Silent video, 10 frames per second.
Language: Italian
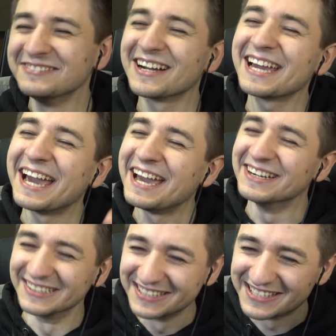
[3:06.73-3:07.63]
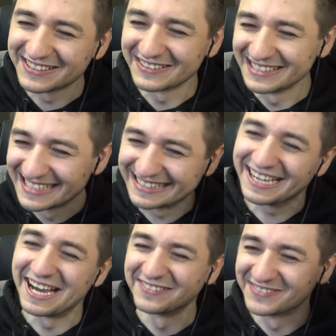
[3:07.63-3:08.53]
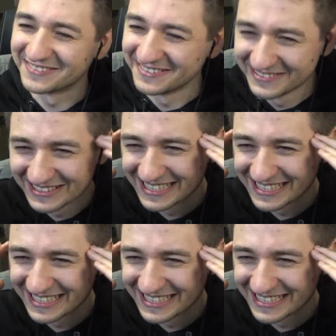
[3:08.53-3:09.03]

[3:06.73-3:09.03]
Ma che è oggi con le scarpe, ve lo